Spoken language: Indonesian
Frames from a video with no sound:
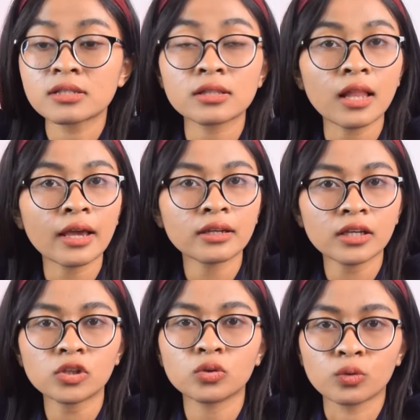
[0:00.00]

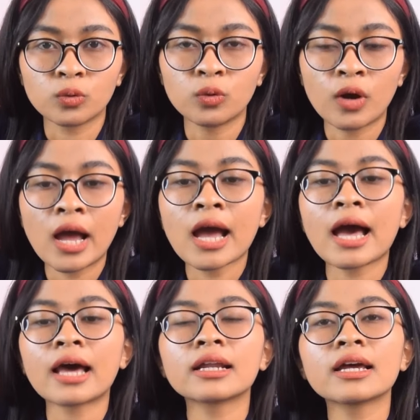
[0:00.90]
Selain itu,
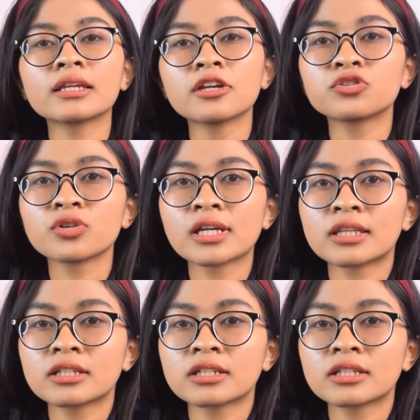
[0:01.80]
harganya juga